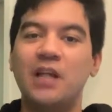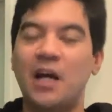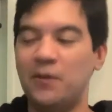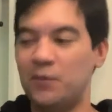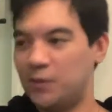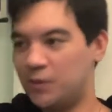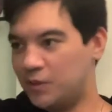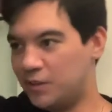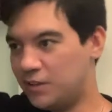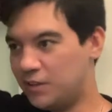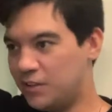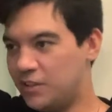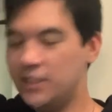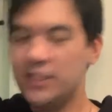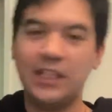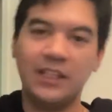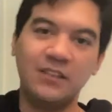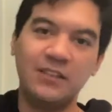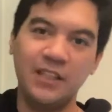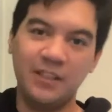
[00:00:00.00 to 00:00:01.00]
あの、
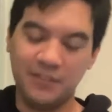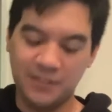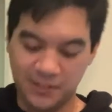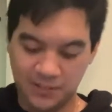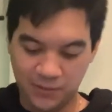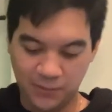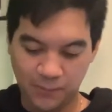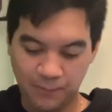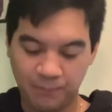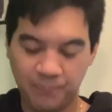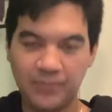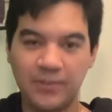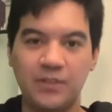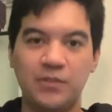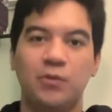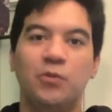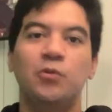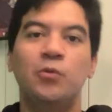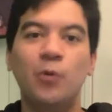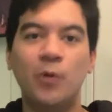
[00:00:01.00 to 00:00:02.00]
暗くなるんですよ。
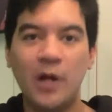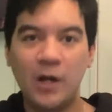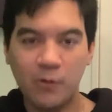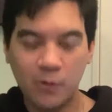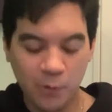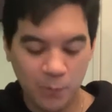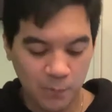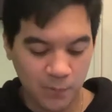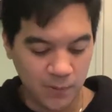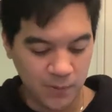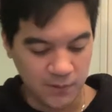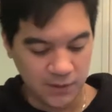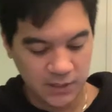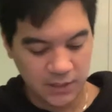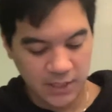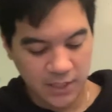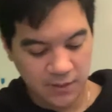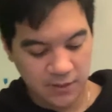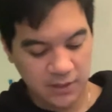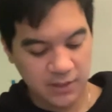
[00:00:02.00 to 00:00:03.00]
そう、ドラゴンボール。
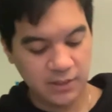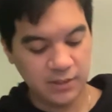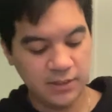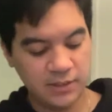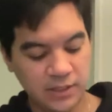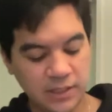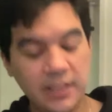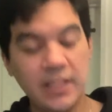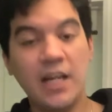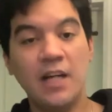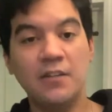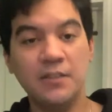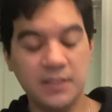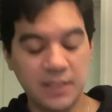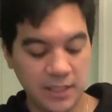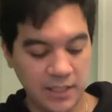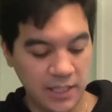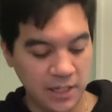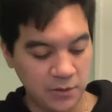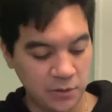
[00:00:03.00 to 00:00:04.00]
シリアルス、シリアル
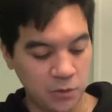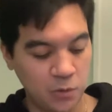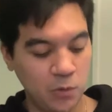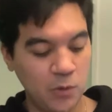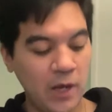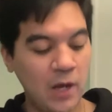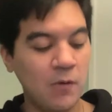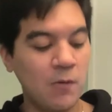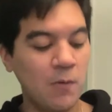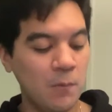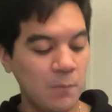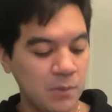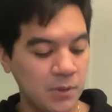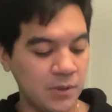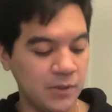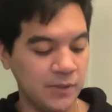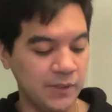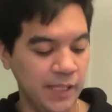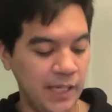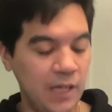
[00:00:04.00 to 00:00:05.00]
戦にある
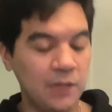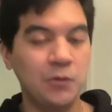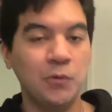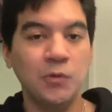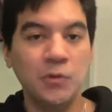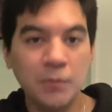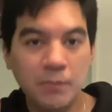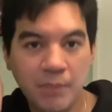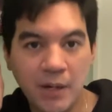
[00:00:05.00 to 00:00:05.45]
ドラゴンボールね、あの、ウー